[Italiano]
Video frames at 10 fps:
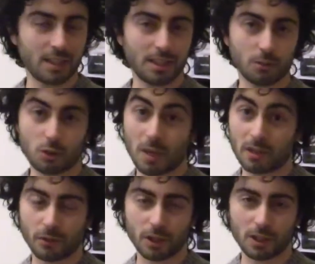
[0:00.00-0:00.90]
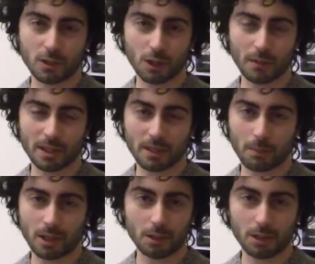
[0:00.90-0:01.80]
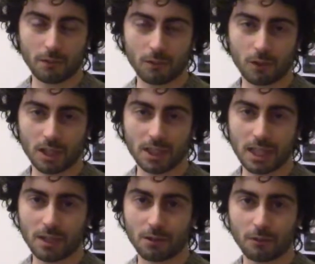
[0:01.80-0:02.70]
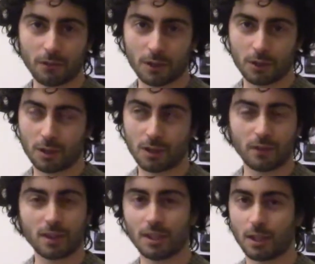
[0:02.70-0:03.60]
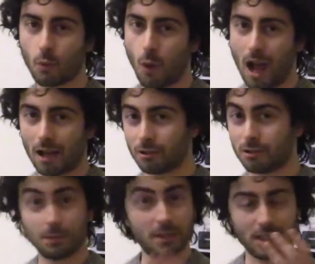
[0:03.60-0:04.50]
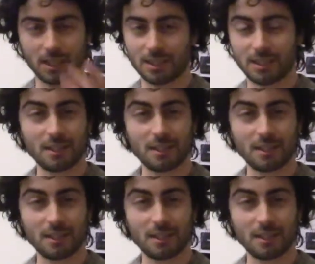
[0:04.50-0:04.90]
eh, uno smartphone che sicuramente appena lo tiri fuori dalla confezione ti fa dire wow per eh,